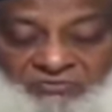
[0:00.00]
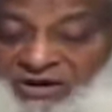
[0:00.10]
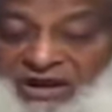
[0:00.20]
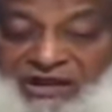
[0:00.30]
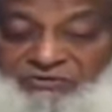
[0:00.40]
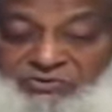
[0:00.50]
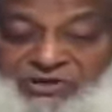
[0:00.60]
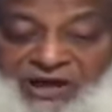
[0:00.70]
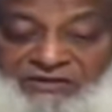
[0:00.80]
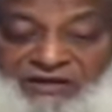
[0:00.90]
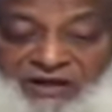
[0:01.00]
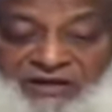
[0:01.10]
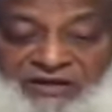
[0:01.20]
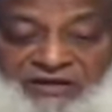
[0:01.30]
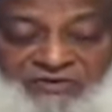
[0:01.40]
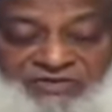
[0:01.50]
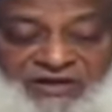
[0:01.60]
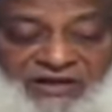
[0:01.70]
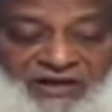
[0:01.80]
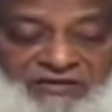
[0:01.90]
वला तुजादिल अनिल
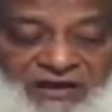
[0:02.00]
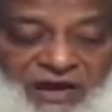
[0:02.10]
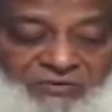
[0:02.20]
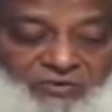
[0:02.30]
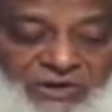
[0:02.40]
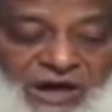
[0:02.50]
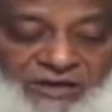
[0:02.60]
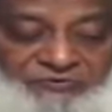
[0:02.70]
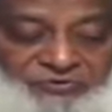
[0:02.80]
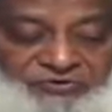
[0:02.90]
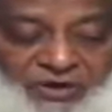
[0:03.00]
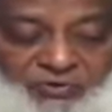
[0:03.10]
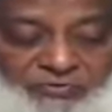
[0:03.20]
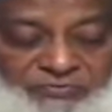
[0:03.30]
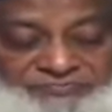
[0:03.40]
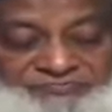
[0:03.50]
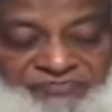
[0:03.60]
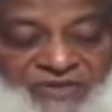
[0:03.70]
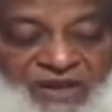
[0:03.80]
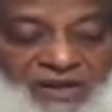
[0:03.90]
लजीना यख्तारून अनफुसहुम
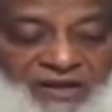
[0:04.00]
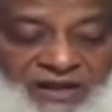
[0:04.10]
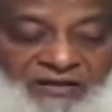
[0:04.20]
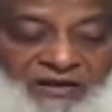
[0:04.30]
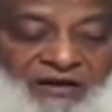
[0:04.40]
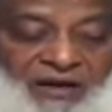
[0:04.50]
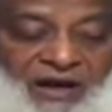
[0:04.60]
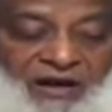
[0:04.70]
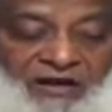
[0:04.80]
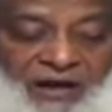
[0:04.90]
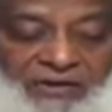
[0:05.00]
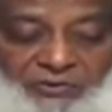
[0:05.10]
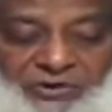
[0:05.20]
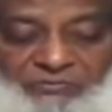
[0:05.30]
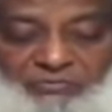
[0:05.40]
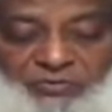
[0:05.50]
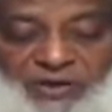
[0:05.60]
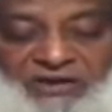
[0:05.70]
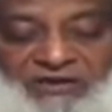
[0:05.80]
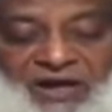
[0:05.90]
इन अल्लाह ला युहिब्बु
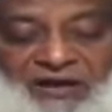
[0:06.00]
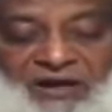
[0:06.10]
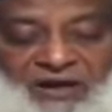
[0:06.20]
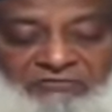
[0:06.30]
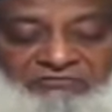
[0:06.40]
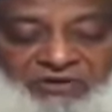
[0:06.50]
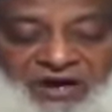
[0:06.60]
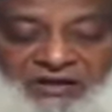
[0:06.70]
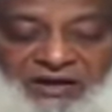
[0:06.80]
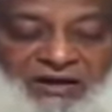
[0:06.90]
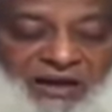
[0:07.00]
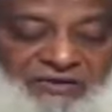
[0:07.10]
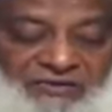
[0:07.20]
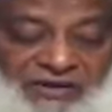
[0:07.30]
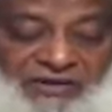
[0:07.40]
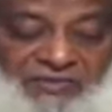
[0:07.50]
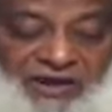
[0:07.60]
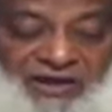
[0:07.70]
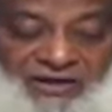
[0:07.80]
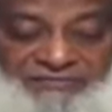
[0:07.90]
मन काना खव्वानन
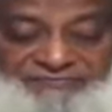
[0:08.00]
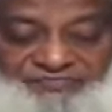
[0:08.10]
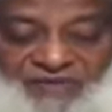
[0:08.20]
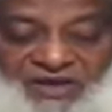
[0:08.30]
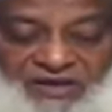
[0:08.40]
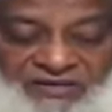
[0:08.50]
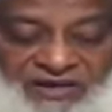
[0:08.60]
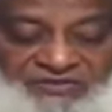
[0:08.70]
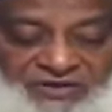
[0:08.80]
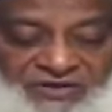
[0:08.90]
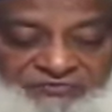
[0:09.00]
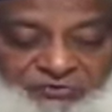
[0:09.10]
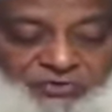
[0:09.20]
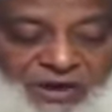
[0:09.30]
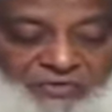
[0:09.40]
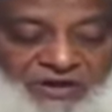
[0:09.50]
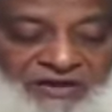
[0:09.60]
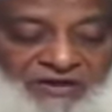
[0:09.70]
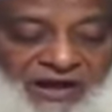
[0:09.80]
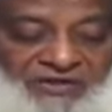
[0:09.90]
असीमा यस्तगफून मिन
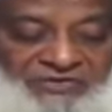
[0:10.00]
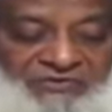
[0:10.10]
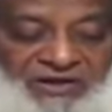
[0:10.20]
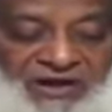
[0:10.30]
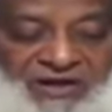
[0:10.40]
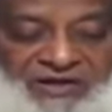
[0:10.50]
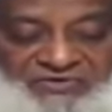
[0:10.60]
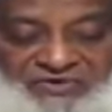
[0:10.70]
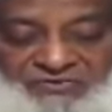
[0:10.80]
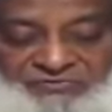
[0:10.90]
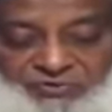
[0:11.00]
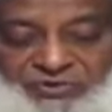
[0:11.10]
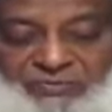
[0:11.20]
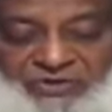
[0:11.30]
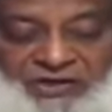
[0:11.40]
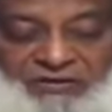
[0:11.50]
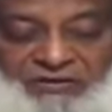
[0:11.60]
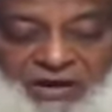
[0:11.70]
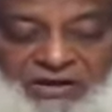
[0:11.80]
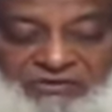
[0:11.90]
अन्नास वला यस्तगफून मिन
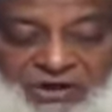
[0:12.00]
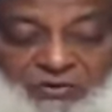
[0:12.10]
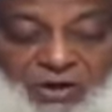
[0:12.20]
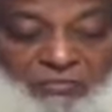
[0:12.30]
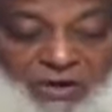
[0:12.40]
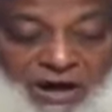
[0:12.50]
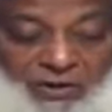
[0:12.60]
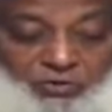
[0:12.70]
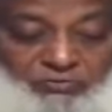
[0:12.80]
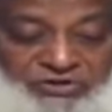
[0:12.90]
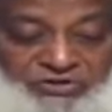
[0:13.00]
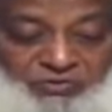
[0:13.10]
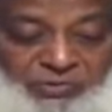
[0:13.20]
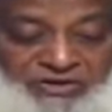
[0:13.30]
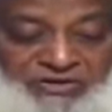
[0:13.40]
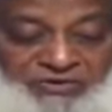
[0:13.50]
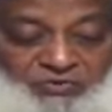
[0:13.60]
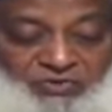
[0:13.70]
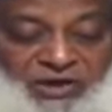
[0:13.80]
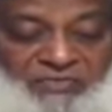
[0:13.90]
अल्लाह व हुवा माहुम इज
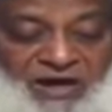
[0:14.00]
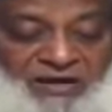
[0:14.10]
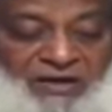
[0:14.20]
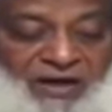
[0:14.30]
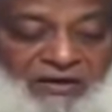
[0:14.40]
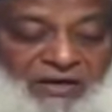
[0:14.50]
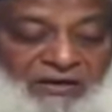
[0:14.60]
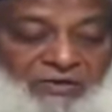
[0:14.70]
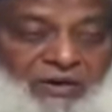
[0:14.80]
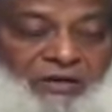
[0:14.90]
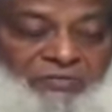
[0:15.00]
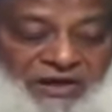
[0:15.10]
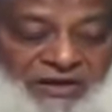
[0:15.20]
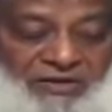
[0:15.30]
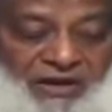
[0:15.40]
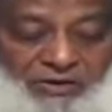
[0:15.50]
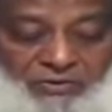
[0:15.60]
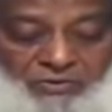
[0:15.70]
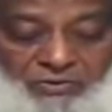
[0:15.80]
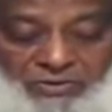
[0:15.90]
युबय्यतून मा ला यरदा मिन अल
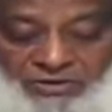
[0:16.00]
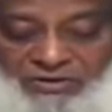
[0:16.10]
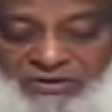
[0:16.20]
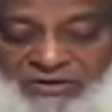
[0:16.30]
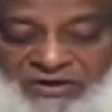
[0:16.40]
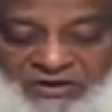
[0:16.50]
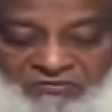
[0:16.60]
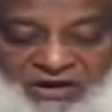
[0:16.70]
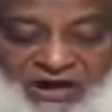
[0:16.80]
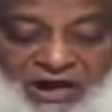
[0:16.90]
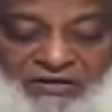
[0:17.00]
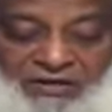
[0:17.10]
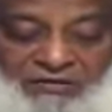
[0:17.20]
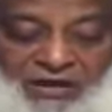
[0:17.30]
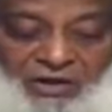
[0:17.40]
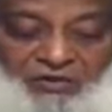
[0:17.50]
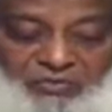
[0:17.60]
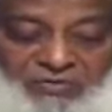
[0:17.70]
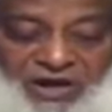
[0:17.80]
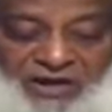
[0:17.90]
कौल वकान अल्लाह
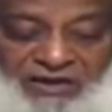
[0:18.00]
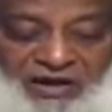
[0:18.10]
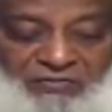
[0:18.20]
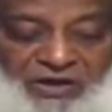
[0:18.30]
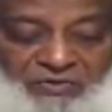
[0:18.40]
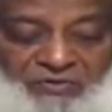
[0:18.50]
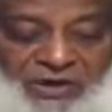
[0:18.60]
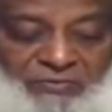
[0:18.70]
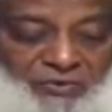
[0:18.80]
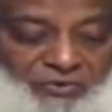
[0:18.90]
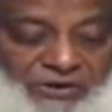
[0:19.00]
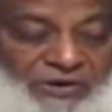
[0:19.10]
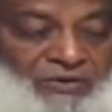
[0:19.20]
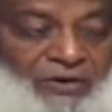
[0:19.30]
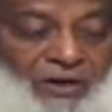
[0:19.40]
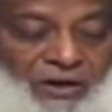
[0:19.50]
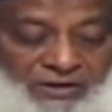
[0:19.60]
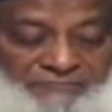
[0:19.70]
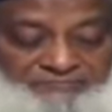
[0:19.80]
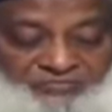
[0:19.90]
बिमा यामलून मुहीता
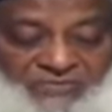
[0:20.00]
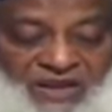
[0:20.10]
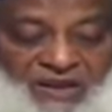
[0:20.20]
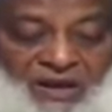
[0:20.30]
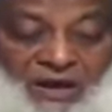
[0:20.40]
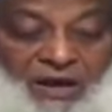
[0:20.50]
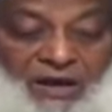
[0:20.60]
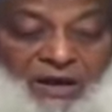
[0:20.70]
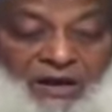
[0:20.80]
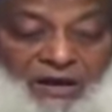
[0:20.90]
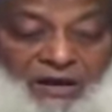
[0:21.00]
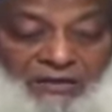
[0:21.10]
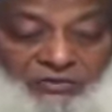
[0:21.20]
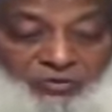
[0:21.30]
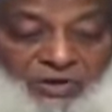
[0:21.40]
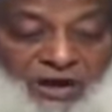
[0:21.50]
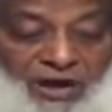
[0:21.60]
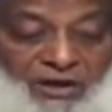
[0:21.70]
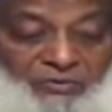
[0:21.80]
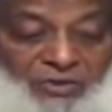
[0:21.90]
हान तुम
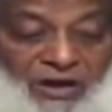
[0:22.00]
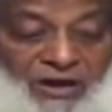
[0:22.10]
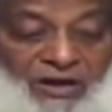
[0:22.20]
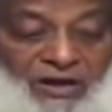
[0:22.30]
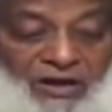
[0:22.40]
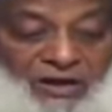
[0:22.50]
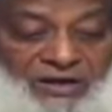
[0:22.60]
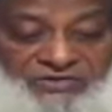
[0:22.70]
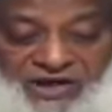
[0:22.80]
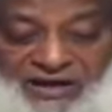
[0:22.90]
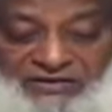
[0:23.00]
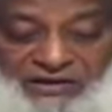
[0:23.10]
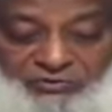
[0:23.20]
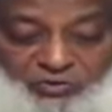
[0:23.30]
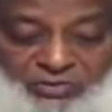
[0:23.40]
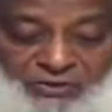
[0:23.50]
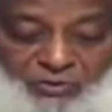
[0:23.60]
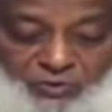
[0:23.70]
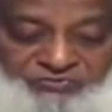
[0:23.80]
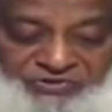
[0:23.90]
हाउलाए जादल तुम
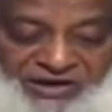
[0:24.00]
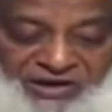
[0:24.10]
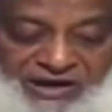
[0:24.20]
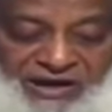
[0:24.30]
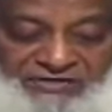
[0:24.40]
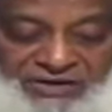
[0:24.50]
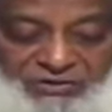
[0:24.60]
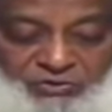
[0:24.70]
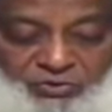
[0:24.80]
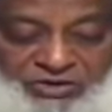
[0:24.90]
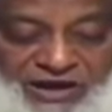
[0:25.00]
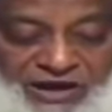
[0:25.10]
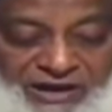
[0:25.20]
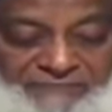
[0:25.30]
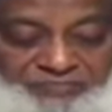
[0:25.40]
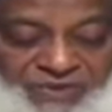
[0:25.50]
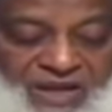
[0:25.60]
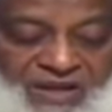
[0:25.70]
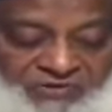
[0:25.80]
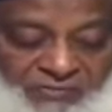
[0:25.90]
अनहुम फिल हयात दुनिया
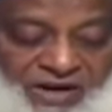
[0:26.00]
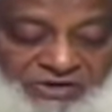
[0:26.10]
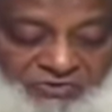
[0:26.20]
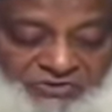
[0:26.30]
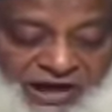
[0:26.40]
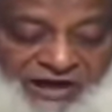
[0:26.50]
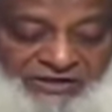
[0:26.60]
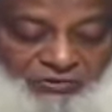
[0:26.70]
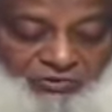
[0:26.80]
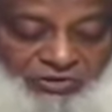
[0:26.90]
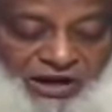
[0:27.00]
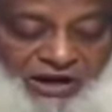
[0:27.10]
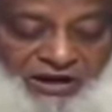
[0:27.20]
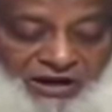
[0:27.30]
फमन युजादिल्लाह